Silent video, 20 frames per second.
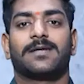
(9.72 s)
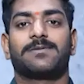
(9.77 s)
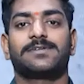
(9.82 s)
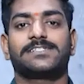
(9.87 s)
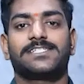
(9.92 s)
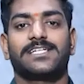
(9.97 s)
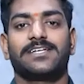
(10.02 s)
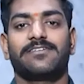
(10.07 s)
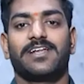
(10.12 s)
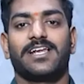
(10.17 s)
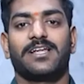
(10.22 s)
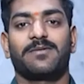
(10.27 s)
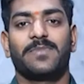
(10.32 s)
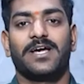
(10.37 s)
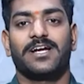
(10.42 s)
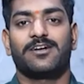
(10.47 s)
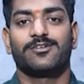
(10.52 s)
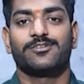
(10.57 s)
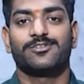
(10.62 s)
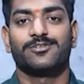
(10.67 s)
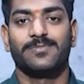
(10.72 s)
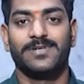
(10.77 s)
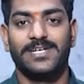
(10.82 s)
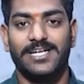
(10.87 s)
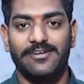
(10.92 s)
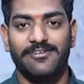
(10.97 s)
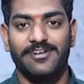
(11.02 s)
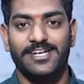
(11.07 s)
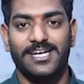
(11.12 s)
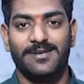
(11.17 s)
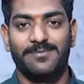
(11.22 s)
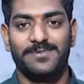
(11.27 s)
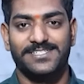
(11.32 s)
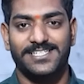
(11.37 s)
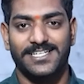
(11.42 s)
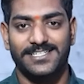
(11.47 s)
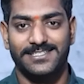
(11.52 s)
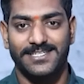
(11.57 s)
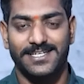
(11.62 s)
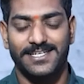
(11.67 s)
నమస్తే వెల్కమ్ బ్యాక్ టు సుమన్ టీవీ నేను మీ
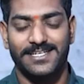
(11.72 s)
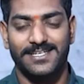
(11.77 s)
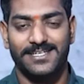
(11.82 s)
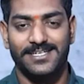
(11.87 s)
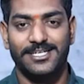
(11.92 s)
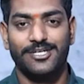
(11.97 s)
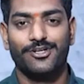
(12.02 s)
సంజయ్